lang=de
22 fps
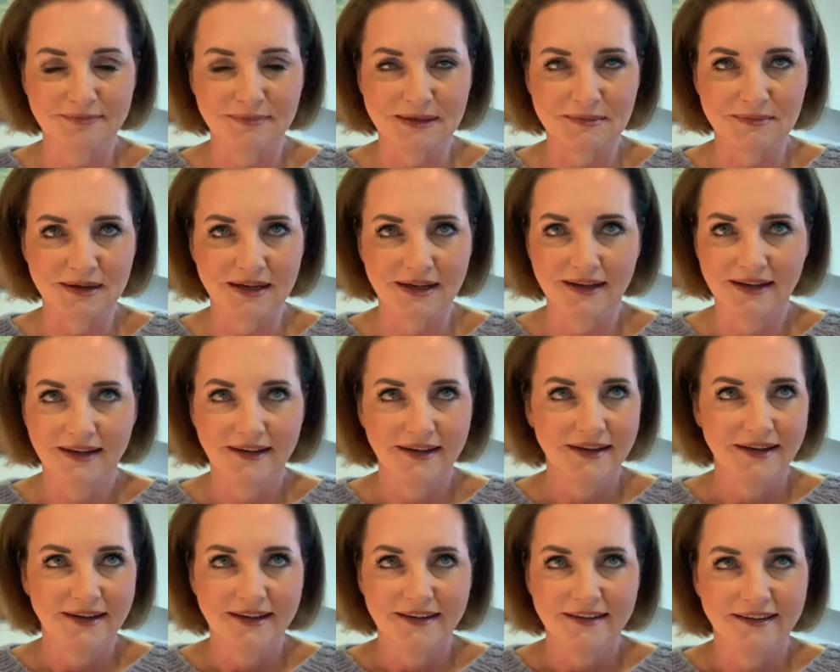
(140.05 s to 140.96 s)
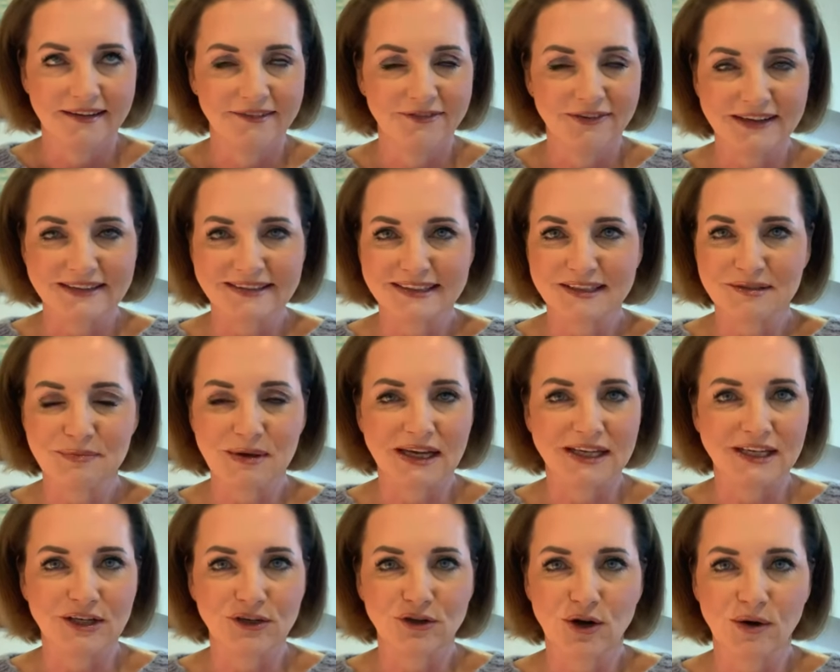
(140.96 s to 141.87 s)
Manchmal äh, fasse ich mir
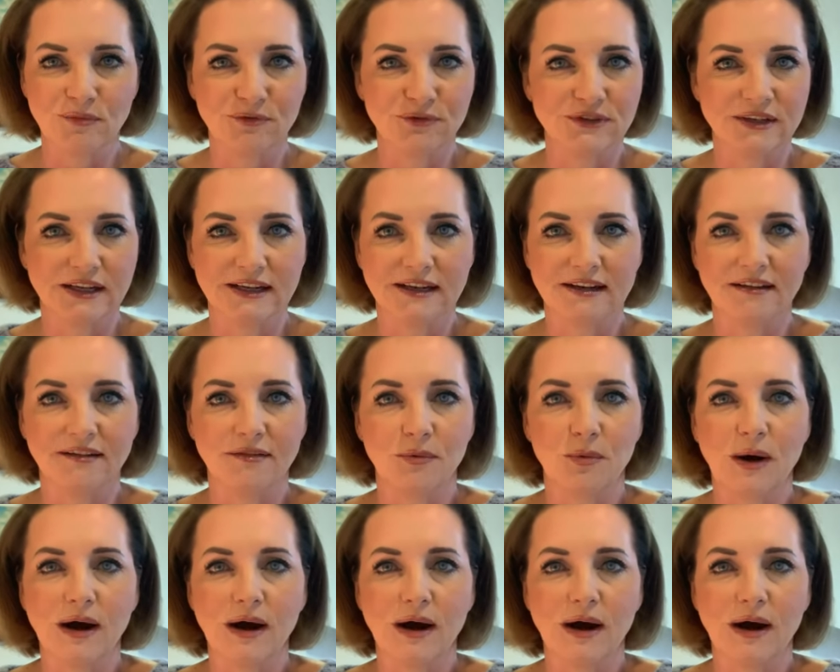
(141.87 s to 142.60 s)
an den Kopf und denke,